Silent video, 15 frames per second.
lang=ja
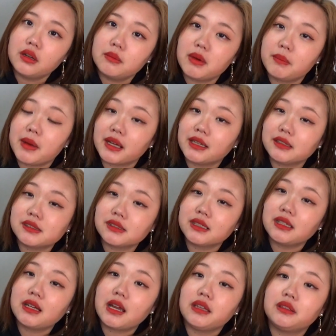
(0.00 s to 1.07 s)
まあ、負けず
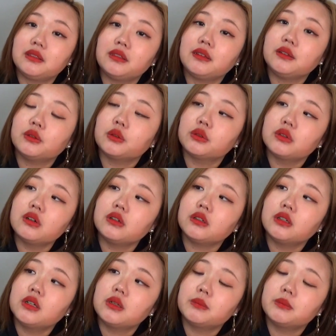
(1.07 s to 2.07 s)
嫌いっていうのと、